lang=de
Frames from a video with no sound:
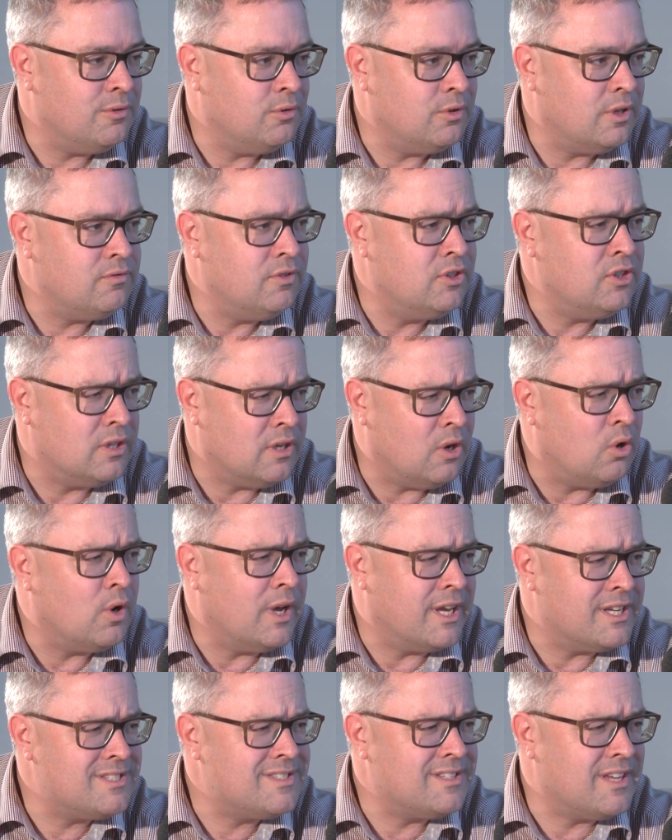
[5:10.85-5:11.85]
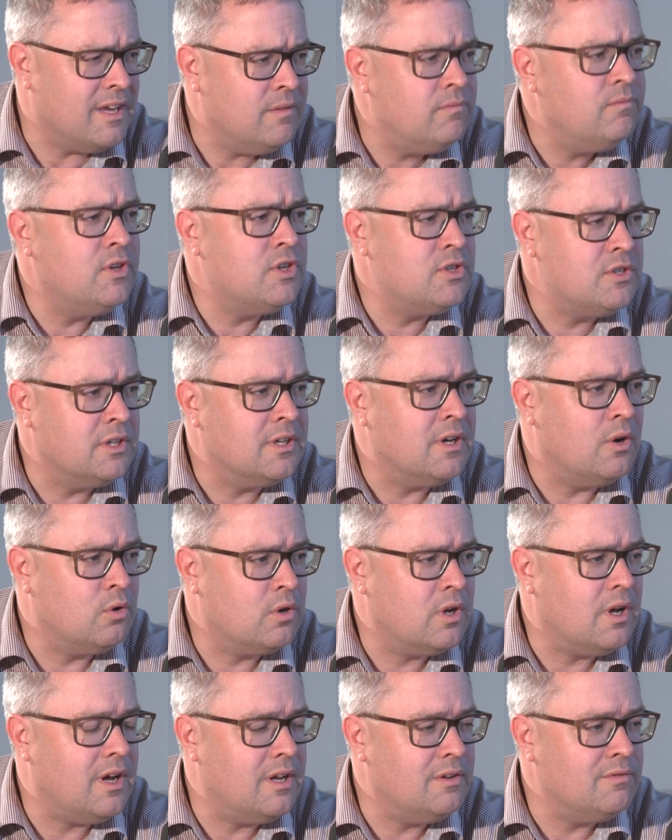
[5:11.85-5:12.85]
Und das finde ich halt auch extrem wichtig, auch
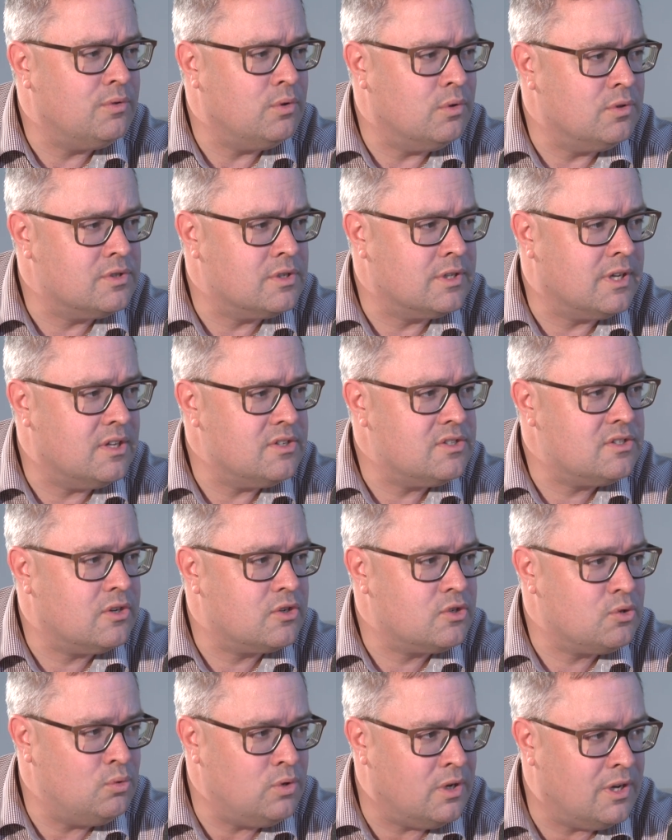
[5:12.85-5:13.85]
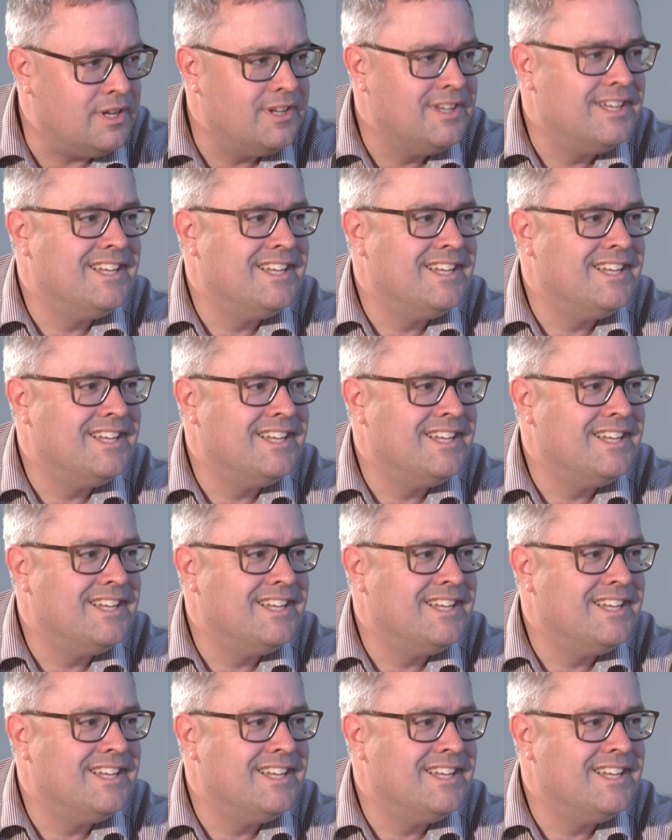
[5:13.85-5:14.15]
gerade für unsere Ganztagsschüler,